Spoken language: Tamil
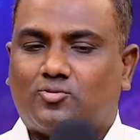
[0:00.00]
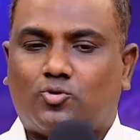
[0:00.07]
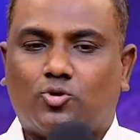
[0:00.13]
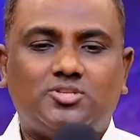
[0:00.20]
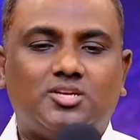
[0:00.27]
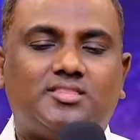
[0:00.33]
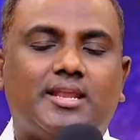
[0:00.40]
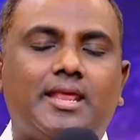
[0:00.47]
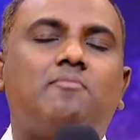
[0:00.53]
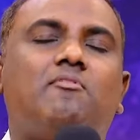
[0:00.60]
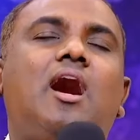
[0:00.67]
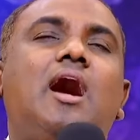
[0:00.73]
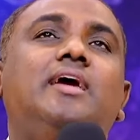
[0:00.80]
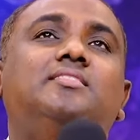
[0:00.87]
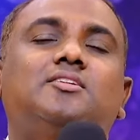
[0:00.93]
கொஞ்சம் தெரியாம
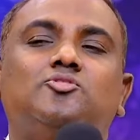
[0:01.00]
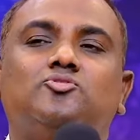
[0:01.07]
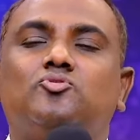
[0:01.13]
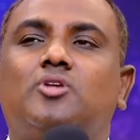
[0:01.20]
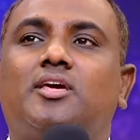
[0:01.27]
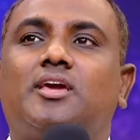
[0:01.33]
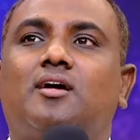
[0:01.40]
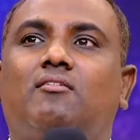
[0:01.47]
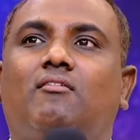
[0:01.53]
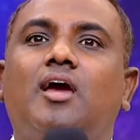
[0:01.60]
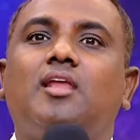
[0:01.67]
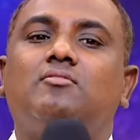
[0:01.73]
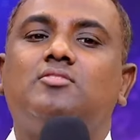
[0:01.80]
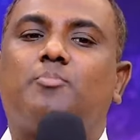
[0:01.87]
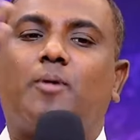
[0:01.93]
வாயை திறந்து தூங்கினையா
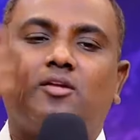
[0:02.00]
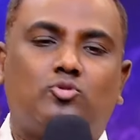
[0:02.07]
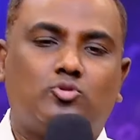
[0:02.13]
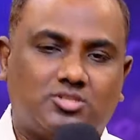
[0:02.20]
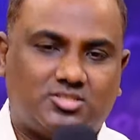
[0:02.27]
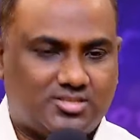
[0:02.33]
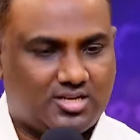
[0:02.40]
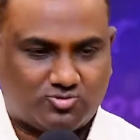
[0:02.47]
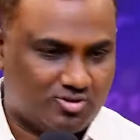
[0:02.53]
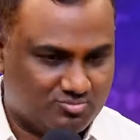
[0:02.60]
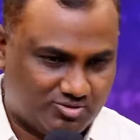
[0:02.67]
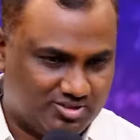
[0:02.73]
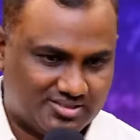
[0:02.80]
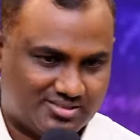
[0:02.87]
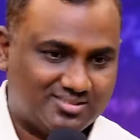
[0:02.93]
வாயில் வந்து பழம் உழுந்துச்சியான்னு சொல்ல
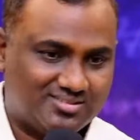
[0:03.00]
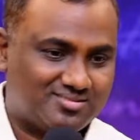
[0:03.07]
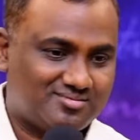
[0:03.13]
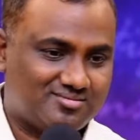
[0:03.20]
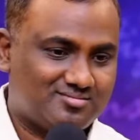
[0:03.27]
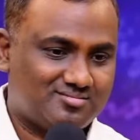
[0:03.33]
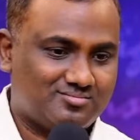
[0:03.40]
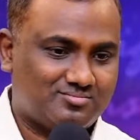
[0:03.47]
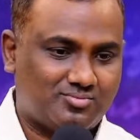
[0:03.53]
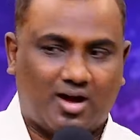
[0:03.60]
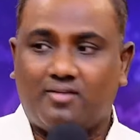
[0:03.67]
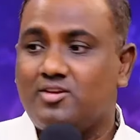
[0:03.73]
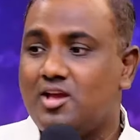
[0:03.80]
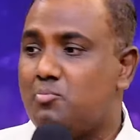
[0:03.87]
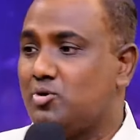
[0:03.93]
முடியாது
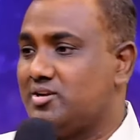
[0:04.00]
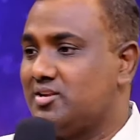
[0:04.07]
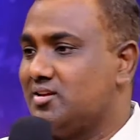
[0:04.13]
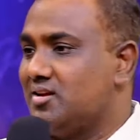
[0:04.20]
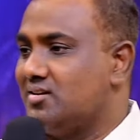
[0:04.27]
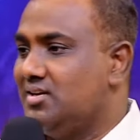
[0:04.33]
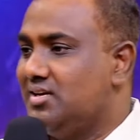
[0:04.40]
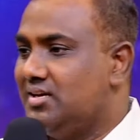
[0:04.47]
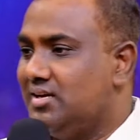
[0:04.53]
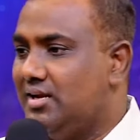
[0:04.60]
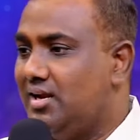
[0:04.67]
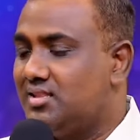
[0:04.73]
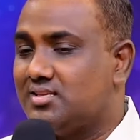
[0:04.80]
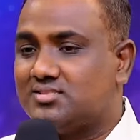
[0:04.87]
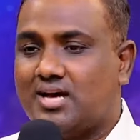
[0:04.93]
பாவியா போயிட்டியா
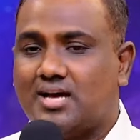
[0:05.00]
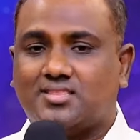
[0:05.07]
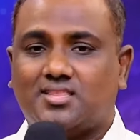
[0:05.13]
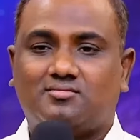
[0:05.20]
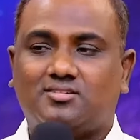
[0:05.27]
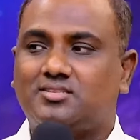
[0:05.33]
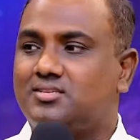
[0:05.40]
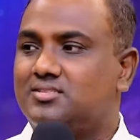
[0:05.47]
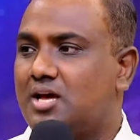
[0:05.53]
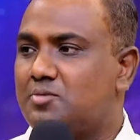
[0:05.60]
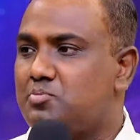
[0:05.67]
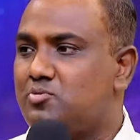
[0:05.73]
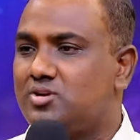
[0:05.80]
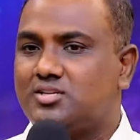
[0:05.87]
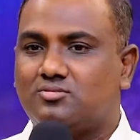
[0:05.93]
இல்லை அந்த சாத்தா வந்து
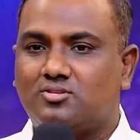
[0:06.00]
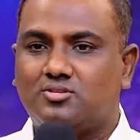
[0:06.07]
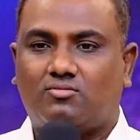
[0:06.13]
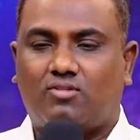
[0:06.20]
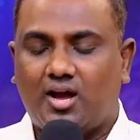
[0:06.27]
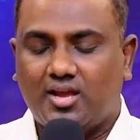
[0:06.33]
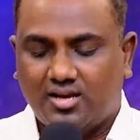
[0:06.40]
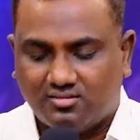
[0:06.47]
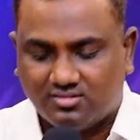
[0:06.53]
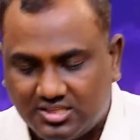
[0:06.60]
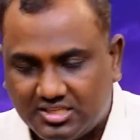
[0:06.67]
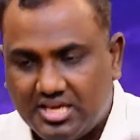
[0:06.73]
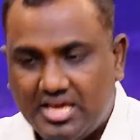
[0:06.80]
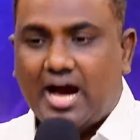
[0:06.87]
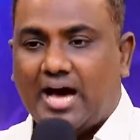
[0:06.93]
சர்ப்பம் எட்டுனு வந்து வாயில்
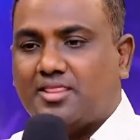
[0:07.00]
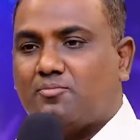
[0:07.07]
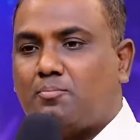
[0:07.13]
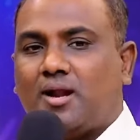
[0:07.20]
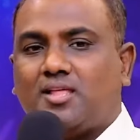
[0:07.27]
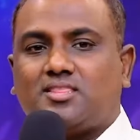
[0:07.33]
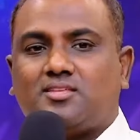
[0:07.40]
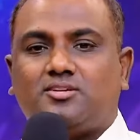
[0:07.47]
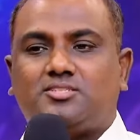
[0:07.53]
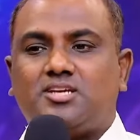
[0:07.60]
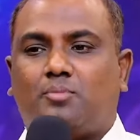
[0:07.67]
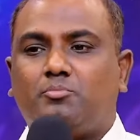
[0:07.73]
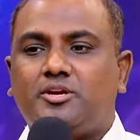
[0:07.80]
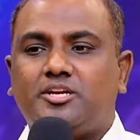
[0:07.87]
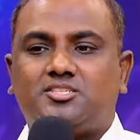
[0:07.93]
வந்து அந்த பழத்தை
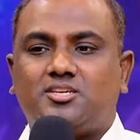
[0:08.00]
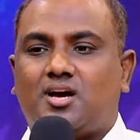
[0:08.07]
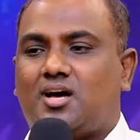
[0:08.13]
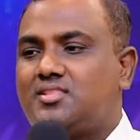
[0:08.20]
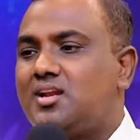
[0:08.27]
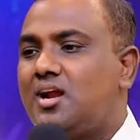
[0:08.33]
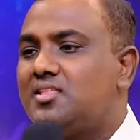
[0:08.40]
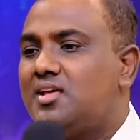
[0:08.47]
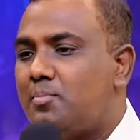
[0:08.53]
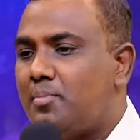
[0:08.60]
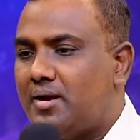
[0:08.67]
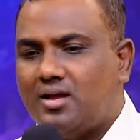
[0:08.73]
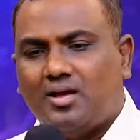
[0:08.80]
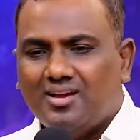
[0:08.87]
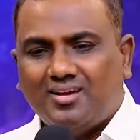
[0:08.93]
வச்சு அமுக்கிடுச்சியா
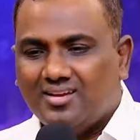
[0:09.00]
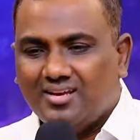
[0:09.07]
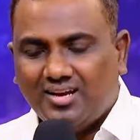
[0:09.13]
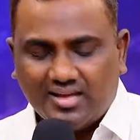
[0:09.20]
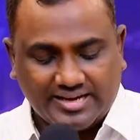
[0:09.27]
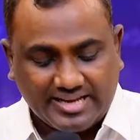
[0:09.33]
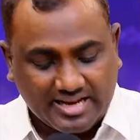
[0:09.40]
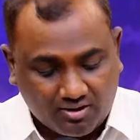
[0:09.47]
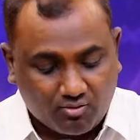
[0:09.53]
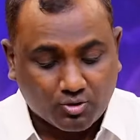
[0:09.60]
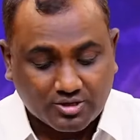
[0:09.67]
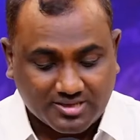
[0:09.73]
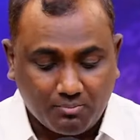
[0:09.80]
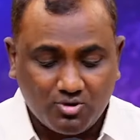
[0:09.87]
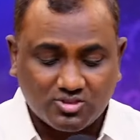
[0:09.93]
அதனாலதான் இல்ல நீங்க இல்லை
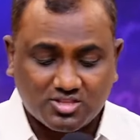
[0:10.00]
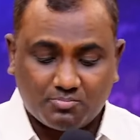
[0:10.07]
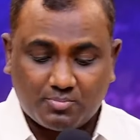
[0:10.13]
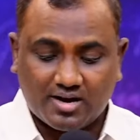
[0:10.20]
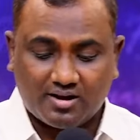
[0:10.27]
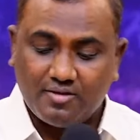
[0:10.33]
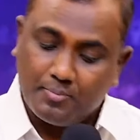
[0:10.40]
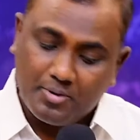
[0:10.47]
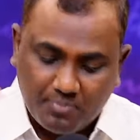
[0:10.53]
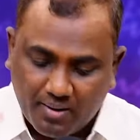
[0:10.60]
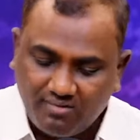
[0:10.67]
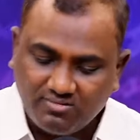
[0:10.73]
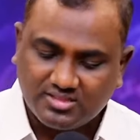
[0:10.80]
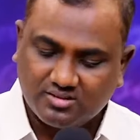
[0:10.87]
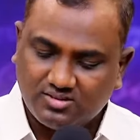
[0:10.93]
அவளுடைய சம்பவத்தை பாருங்கள் எப்படி
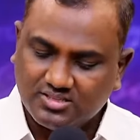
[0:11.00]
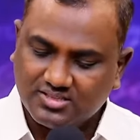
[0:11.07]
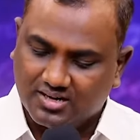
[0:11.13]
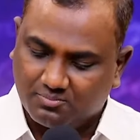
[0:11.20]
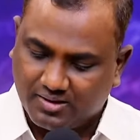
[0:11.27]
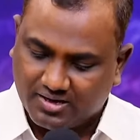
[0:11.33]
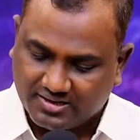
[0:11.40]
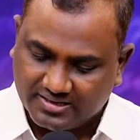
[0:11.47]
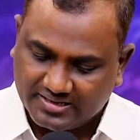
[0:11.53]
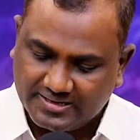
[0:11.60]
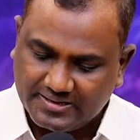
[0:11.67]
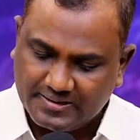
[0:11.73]
பாவத்தில் விழுந்தாள் பாருங்க